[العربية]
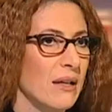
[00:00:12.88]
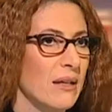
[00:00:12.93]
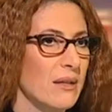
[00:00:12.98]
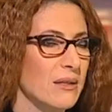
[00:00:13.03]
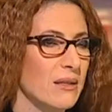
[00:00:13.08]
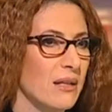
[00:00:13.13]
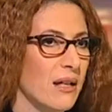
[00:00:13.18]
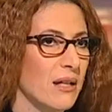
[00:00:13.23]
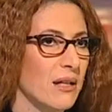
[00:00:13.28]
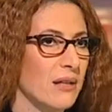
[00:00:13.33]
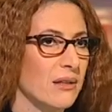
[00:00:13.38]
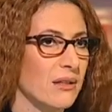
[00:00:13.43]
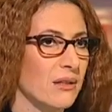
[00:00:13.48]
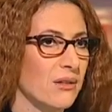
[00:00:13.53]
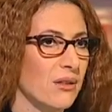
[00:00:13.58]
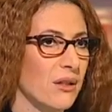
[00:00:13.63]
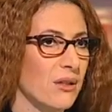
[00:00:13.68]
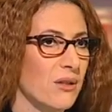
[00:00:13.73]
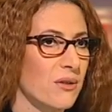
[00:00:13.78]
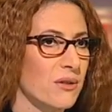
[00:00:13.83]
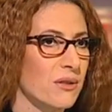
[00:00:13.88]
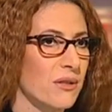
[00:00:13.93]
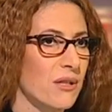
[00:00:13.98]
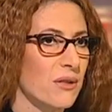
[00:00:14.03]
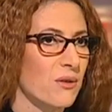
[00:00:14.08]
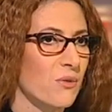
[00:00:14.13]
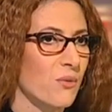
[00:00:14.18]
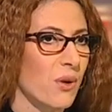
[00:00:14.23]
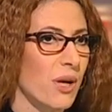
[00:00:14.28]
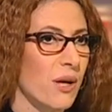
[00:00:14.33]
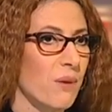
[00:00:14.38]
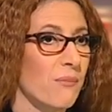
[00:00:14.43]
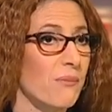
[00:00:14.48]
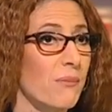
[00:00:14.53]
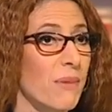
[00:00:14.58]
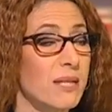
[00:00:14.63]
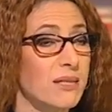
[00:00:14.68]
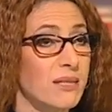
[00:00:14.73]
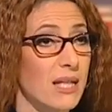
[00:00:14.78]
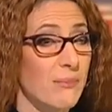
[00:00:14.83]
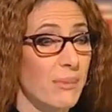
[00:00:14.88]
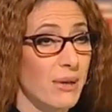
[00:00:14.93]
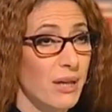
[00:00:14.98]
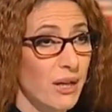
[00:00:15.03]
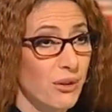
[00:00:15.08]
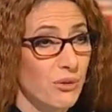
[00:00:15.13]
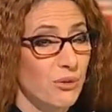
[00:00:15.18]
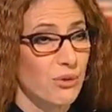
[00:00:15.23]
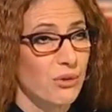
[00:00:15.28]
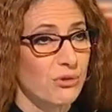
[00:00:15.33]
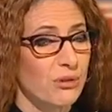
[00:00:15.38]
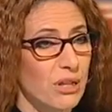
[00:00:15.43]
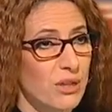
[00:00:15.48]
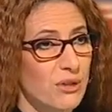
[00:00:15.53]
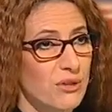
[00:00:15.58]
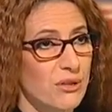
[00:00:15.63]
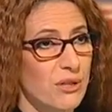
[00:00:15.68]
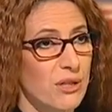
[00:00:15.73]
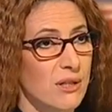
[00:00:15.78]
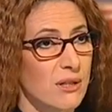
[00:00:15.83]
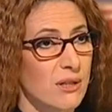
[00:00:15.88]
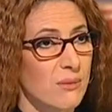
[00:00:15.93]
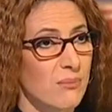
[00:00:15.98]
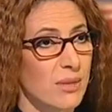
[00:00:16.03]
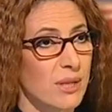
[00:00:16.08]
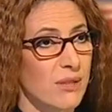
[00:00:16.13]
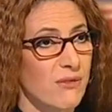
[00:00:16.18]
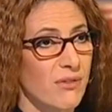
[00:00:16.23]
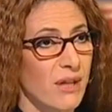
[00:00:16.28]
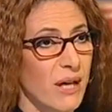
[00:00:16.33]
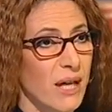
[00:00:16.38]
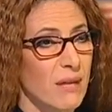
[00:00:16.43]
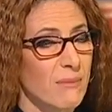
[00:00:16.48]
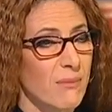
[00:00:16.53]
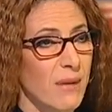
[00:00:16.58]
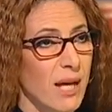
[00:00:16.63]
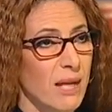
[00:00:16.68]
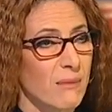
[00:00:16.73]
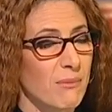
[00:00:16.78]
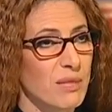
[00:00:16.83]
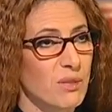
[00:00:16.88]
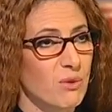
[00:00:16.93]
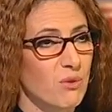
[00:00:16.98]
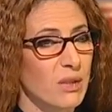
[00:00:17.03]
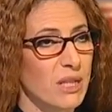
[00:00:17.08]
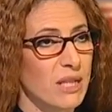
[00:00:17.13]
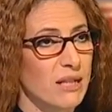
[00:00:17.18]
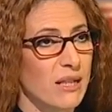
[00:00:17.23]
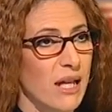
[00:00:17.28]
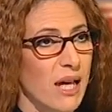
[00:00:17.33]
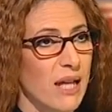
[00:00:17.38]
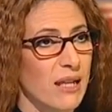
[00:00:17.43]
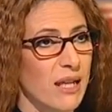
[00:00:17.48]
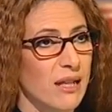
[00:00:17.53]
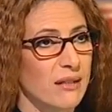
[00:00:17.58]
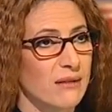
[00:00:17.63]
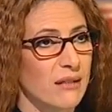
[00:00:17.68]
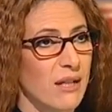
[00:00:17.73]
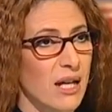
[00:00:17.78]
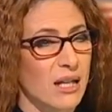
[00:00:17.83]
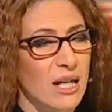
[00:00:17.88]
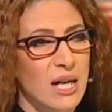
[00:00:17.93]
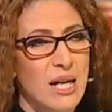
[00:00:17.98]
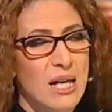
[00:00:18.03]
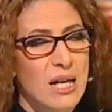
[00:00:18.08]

لزيارة تيلرسون وما سيبحثه تيلرسون بالفعل مع المسؤولين الأتراك